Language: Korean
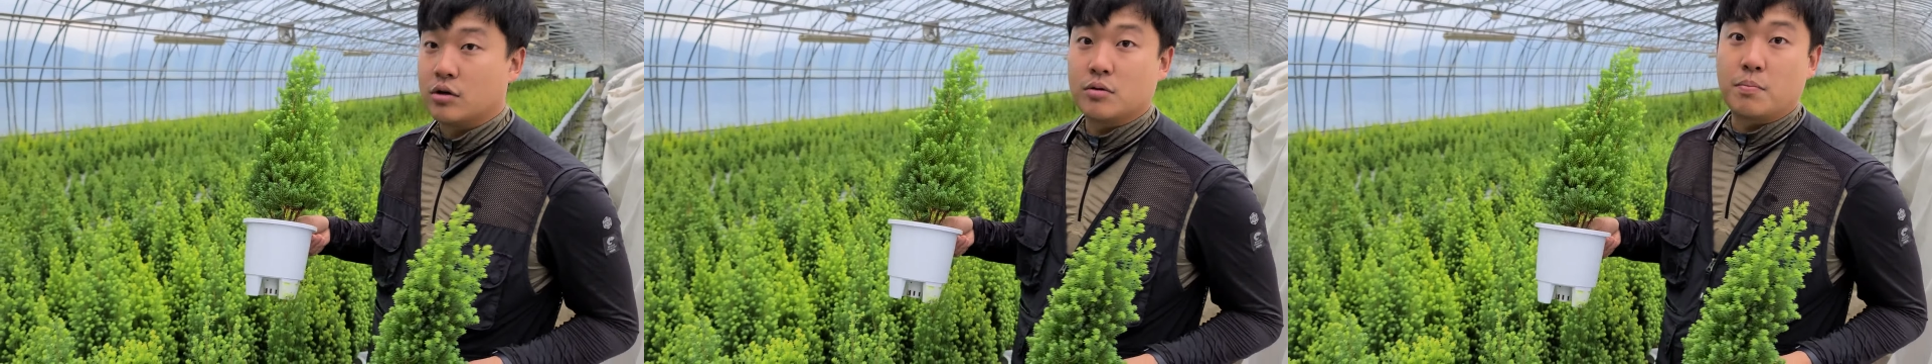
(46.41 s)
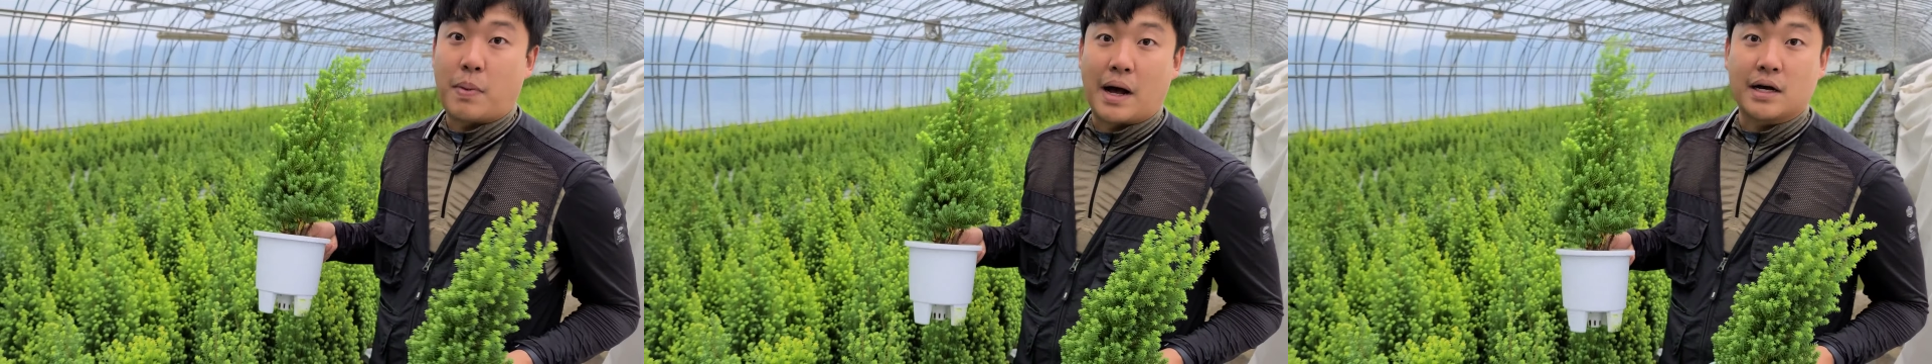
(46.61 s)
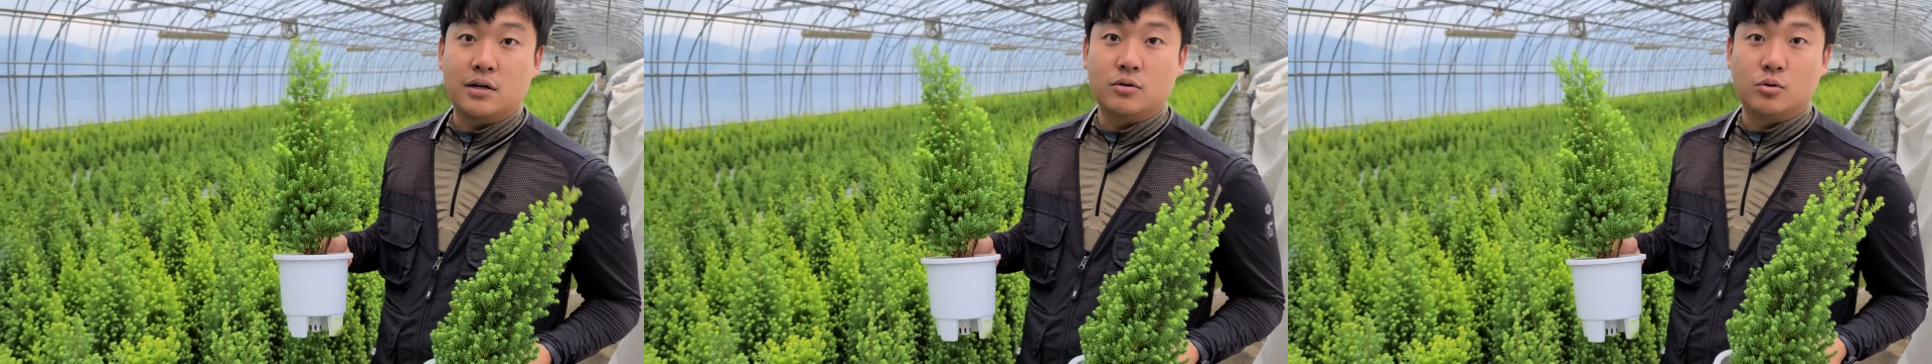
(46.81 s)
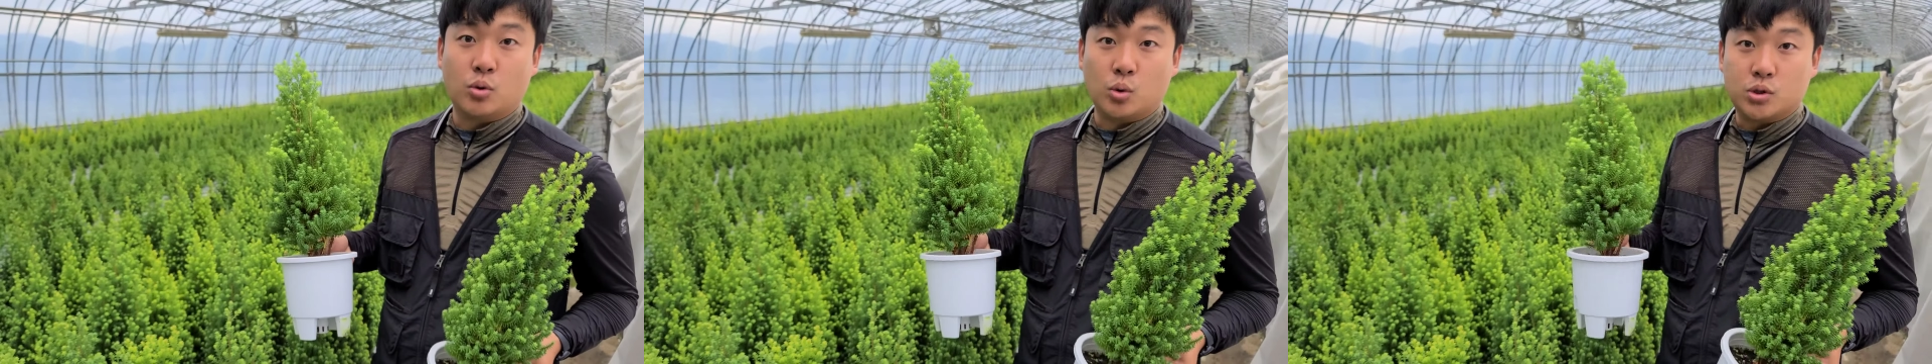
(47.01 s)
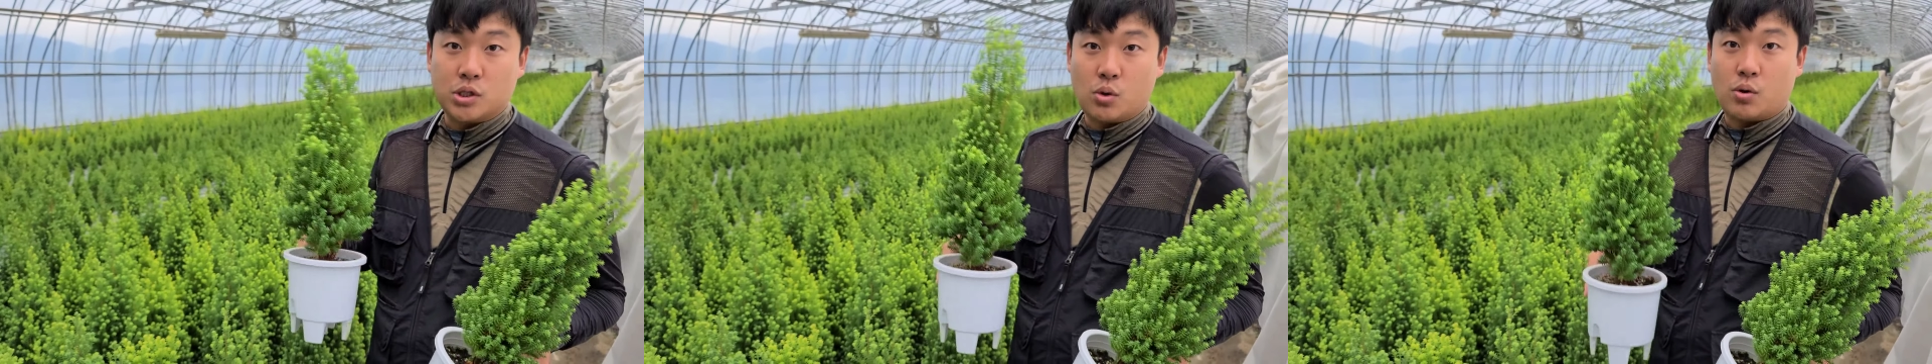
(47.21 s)
그럼 밖으로
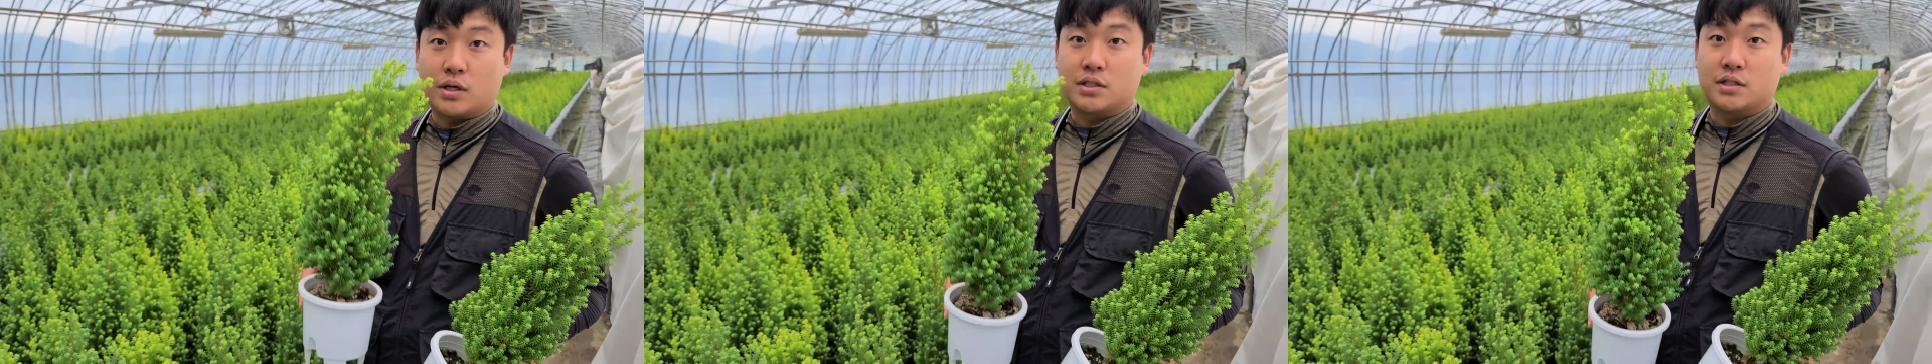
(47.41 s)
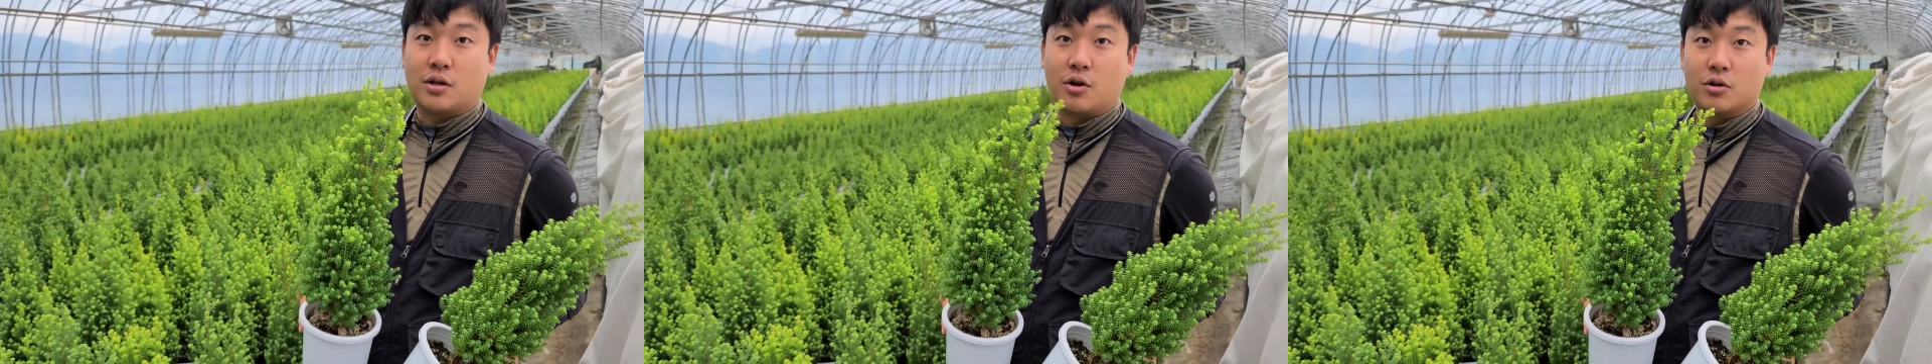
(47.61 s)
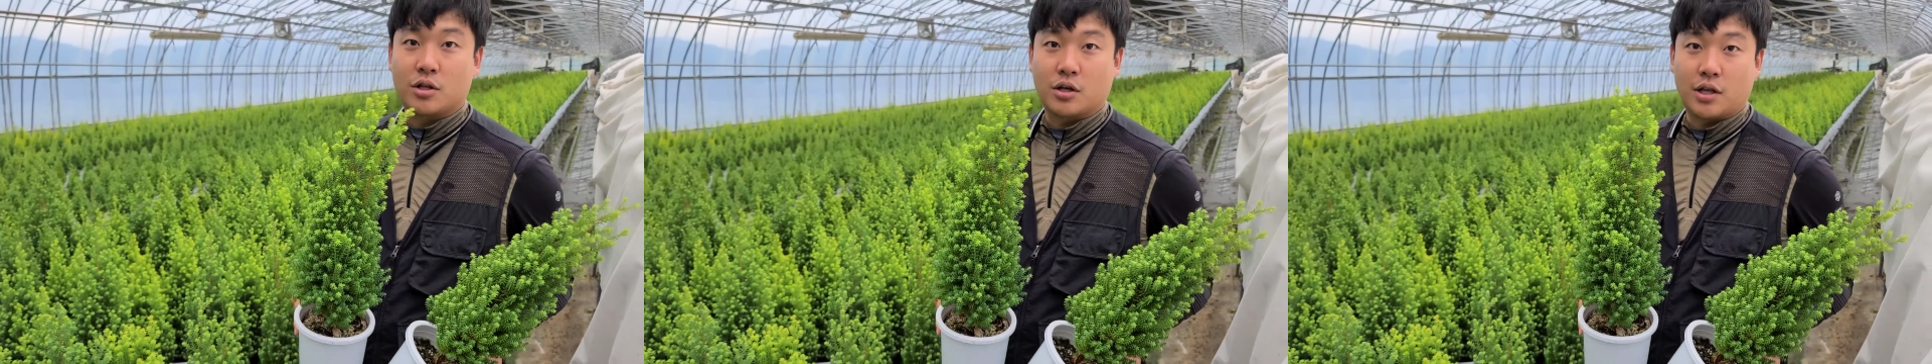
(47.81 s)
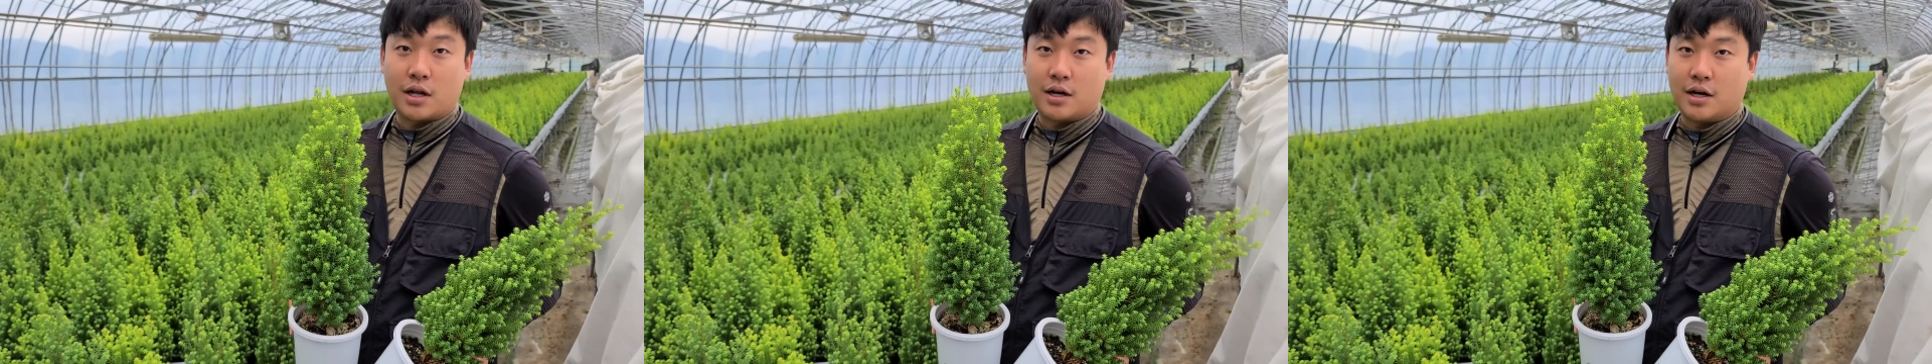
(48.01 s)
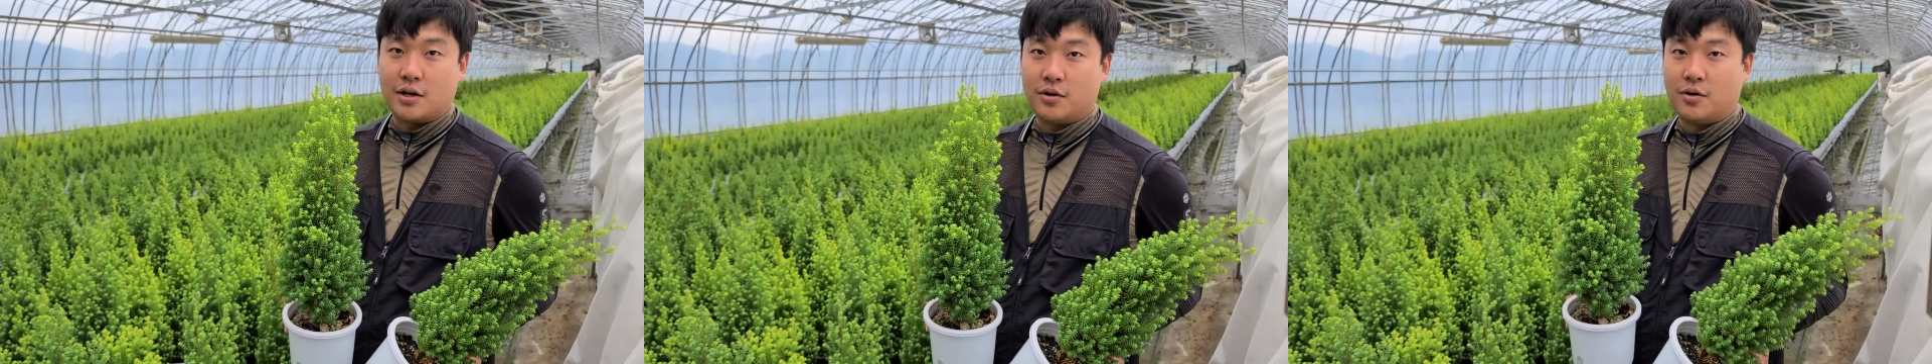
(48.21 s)
노지로 갔을 때 어떻게
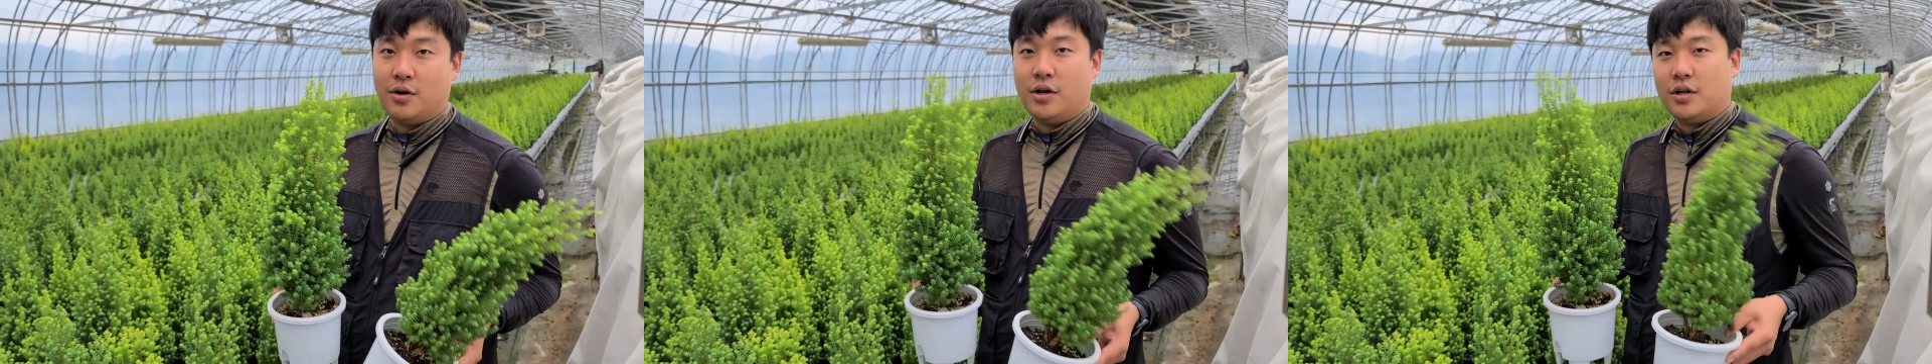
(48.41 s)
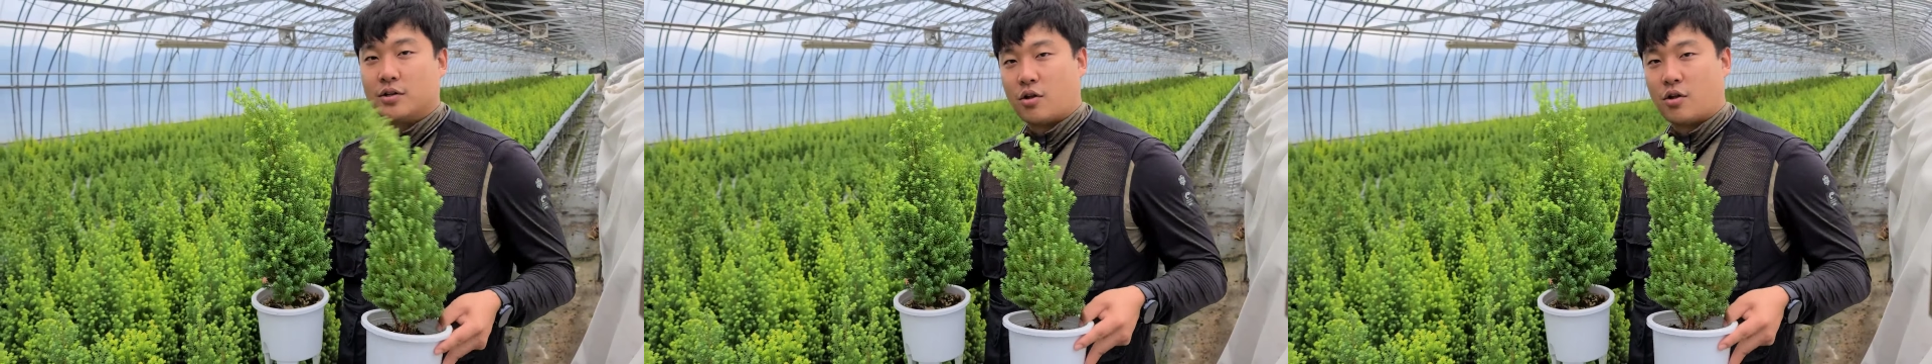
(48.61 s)
될까요?